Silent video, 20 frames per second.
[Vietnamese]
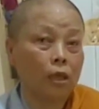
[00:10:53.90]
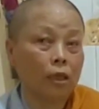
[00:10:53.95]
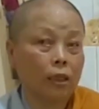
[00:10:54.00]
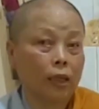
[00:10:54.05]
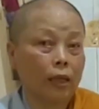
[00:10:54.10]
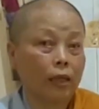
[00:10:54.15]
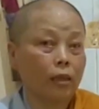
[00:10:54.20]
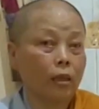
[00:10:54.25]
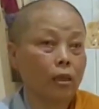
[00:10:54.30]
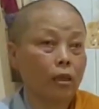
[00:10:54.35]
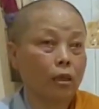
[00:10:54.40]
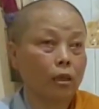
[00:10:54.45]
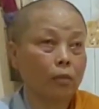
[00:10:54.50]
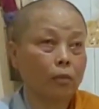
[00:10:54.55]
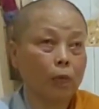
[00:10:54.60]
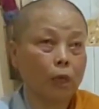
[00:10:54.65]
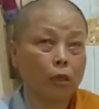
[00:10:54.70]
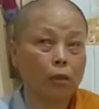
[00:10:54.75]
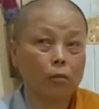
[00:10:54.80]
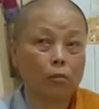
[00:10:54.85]
Tại vì
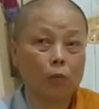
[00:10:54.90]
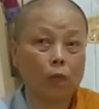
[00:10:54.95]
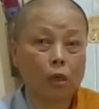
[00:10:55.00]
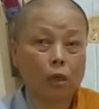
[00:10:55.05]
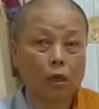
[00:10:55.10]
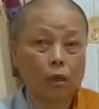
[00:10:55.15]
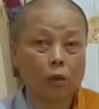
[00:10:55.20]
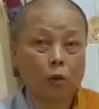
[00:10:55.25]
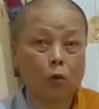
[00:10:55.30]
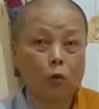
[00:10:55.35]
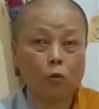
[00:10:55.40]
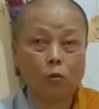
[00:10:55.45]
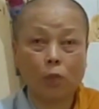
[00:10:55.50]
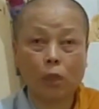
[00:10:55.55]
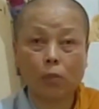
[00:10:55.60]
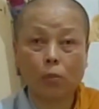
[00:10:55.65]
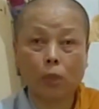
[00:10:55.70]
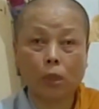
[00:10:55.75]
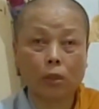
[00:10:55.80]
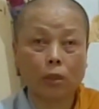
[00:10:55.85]
mình là chủ,
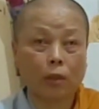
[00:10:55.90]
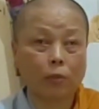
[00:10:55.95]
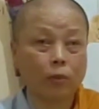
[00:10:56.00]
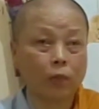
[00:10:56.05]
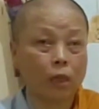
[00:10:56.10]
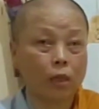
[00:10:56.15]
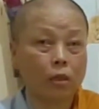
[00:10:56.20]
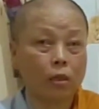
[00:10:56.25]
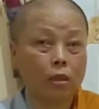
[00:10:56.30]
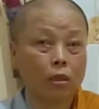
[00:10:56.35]
mình tống đi.